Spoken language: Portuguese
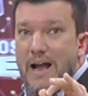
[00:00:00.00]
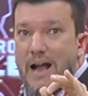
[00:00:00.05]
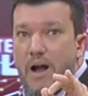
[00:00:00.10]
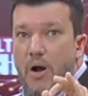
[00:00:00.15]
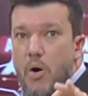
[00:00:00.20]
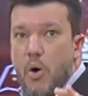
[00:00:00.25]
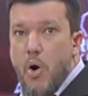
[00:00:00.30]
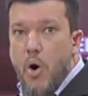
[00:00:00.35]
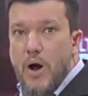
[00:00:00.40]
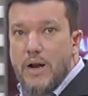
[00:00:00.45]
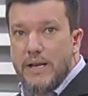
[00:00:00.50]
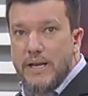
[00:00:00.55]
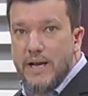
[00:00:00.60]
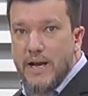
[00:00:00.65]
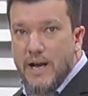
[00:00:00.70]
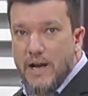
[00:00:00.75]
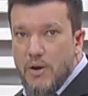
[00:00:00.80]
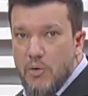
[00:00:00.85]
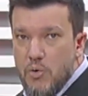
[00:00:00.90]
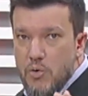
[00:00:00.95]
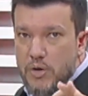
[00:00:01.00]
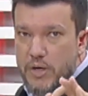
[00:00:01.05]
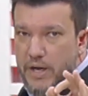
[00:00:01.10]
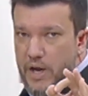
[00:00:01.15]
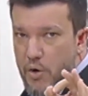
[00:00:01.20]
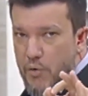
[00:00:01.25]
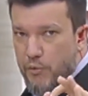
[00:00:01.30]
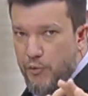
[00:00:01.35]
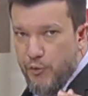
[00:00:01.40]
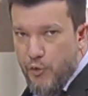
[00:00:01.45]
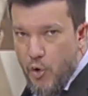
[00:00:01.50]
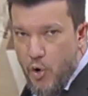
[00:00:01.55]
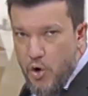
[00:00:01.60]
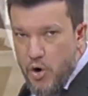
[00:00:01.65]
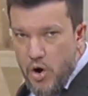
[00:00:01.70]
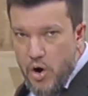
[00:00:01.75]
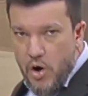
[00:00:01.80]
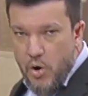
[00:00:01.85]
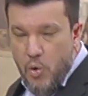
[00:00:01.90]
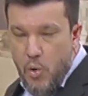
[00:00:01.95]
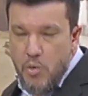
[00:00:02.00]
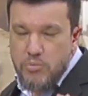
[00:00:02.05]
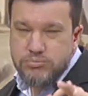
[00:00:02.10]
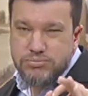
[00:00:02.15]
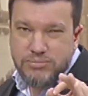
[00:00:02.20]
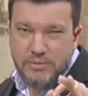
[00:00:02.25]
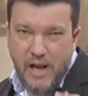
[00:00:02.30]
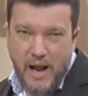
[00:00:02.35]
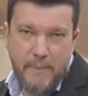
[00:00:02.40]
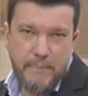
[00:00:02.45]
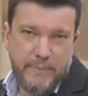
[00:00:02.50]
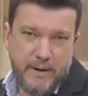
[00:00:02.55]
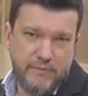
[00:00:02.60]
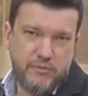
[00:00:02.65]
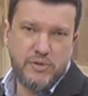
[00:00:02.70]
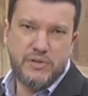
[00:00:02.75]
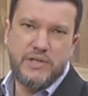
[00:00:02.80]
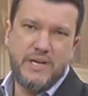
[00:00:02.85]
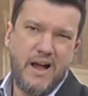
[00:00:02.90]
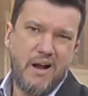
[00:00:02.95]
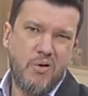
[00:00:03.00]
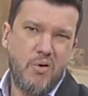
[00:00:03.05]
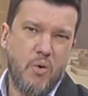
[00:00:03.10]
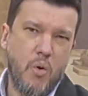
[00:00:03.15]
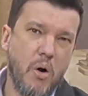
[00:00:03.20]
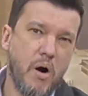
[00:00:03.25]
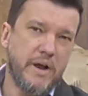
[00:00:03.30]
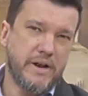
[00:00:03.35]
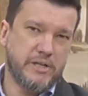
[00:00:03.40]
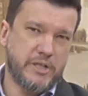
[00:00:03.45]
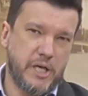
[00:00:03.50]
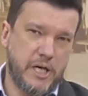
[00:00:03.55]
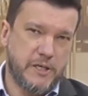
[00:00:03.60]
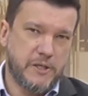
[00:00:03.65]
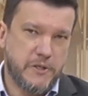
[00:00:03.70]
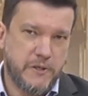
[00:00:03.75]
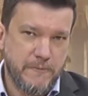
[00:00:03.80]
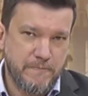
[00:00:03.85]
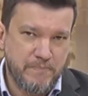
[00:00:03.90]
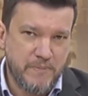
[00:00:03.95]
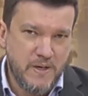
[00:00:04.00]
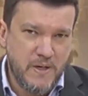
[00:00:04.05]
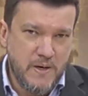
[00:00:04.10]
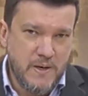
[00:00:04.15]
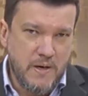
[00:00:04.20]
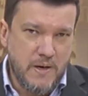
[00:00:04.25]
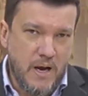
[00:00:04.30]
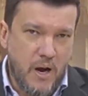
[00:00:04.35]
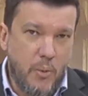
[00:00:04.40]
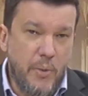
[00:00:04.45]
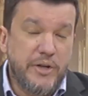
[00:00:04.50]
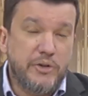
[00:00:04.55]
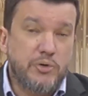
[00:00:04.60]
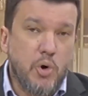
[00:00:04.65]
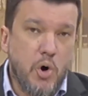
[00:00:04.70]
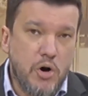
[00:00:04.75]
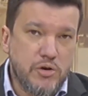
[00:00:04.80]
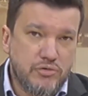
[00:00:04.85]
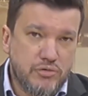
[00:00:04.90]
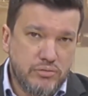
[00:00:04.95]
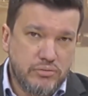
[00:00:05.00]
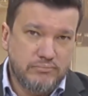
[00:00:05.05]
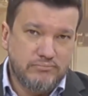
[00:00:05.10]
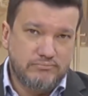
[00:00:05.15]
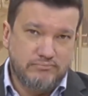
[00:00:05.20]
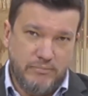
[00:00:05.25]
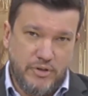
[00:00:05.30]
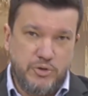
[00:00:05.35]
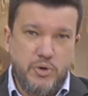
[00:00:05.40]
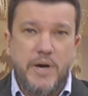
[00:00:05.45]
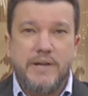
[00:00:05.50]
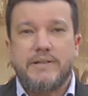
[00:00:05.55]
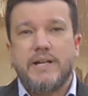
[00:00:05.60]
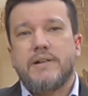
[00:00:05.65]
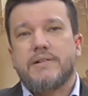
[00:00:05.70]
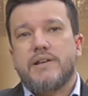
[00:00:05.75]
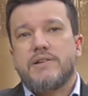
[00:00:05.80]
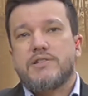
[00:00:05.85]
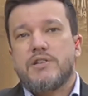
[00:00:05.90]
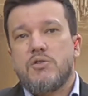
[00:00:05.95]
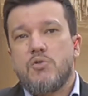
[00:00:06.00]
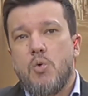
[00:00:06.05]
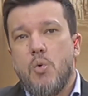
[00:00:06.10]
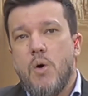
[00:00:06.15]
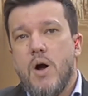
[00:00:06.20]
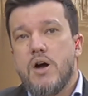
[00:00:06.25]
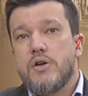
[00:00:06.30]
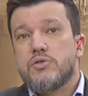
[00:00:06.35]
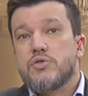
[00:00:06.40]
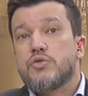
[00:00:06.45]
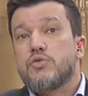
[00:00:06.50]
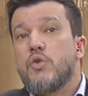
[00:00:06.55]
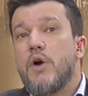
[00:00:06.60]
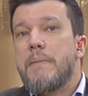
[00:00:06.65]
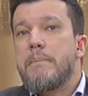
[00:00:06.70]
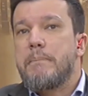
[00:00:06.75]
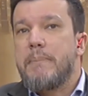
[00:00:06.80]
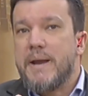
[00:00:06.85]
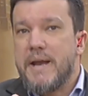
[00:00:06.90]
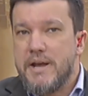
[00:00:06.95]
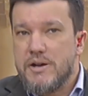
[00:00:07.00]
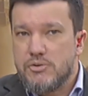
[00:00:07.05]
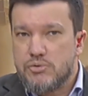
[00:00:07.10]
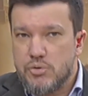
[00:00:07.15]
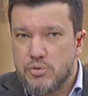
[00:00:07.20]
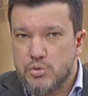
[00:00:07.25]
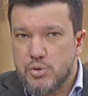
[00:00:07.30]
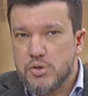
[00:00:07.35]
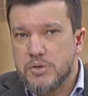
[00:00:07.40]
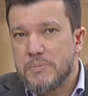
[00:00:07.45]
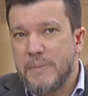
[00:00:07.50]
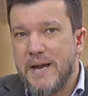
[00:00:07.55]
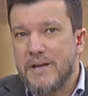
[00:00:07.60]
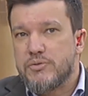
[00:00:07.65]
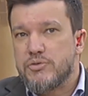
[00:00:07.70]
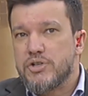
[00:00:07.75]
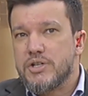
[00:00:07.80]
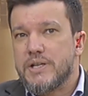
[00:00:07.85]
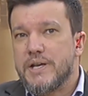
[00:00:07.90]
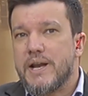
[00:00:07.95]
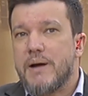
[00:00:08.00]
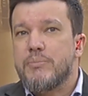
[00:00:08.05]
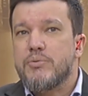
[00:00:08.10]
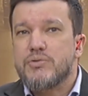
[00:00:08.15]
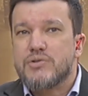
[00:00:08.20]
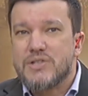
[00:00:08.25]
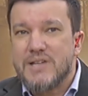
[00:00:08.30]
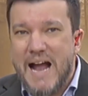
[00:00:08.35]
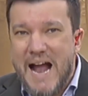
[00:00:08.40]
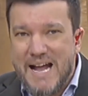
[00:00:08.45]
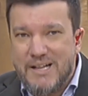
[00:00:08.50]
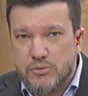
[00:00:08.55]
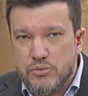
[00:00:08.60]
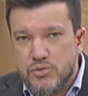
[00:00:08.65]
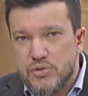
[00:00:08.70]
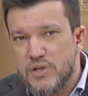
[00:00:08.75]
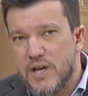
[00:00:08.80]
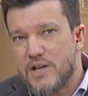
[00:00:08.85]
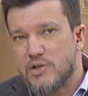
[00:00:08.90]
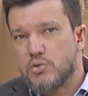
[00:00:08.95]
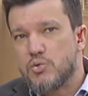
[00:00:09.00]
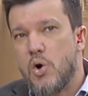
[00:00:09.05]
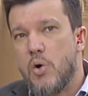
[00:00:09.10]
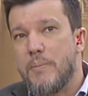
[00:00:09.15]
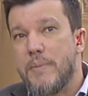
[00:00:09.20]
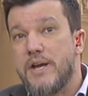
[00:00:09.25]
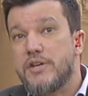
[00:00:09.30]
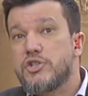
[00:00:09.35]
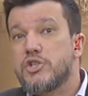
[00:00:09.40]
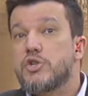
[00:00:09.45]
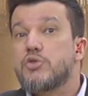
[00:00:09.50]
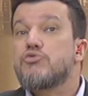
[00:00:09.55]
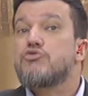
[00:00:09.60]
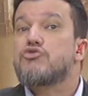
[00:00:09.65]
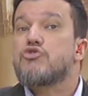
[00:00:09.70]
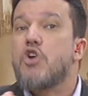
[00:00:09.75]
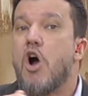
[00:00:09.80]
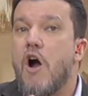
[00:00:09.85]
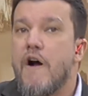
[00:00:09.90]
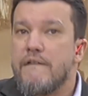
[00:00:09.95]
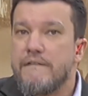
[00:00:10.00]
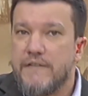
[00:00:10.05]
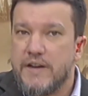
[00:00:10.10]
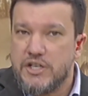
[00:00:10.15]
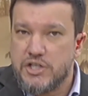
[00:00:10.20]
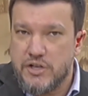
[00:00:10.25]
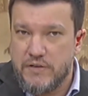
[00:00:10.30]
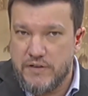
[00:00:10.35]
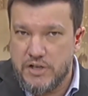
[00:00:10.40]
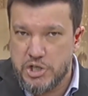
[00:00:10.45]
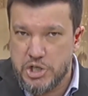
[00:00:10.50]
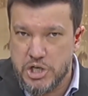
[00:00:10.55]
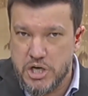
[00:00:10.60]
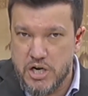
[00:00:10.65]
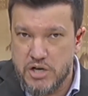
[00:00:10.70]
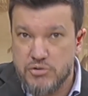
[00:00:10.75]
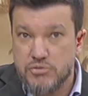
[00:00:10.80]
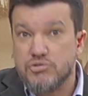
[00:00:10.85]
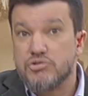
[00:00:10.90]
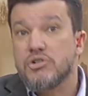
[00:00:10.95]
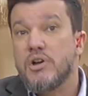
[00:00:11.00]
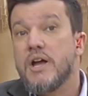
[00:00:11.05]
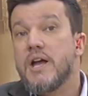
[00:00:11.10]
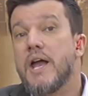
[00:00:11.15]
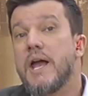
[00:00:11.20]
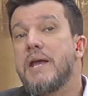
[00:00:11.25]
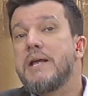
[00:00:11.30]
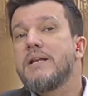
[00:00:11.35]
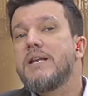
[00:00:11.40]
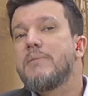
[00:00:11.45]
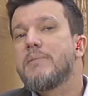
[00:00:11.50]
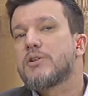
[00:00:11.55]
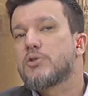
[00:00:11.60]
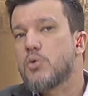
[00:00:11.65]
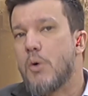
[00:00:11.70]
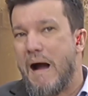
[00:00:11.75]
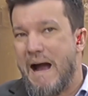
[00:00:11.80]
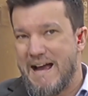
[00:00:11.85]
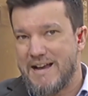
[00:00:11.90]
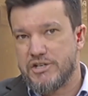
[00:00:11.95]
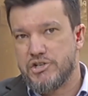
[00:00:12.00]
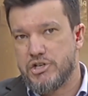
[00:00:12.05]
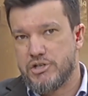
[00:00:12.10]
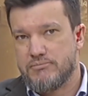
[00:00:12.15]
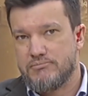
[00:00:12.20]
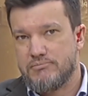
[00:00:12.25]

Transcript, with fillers: Olha o que eu vou contar para você agora, gente. Um idoso de 85 anos foi preso suspeito de ter abusado sexualmente de um jovem de 20 anos em Lima Duarte.